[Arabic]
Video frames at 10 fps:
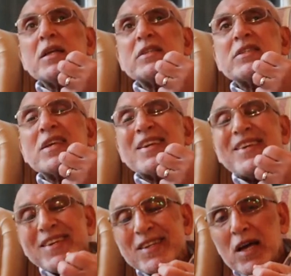
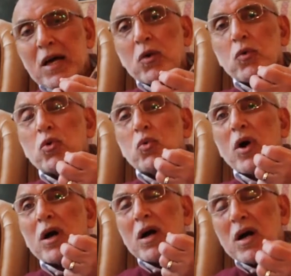السكينه
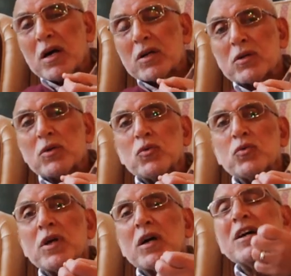والوقار
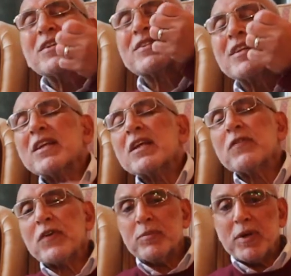ونقاء السريره
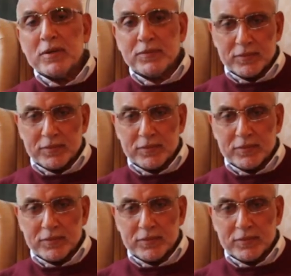اللي في قلبها